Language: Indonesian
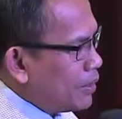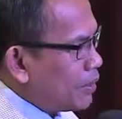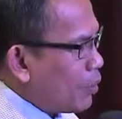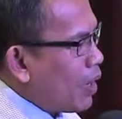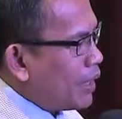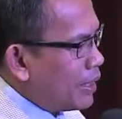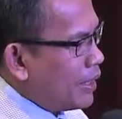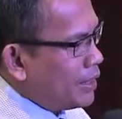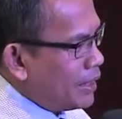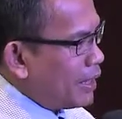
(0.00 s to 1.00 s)
keluarga
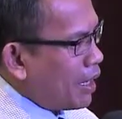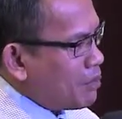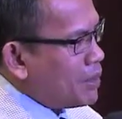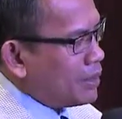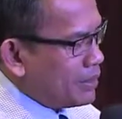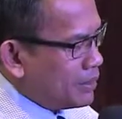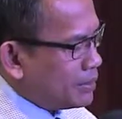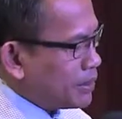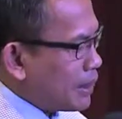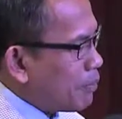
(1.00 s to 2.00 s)
dari kami
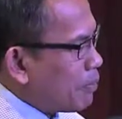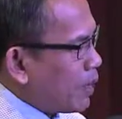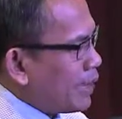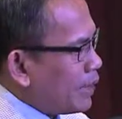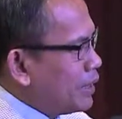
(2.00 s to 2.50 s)
sesama pelayan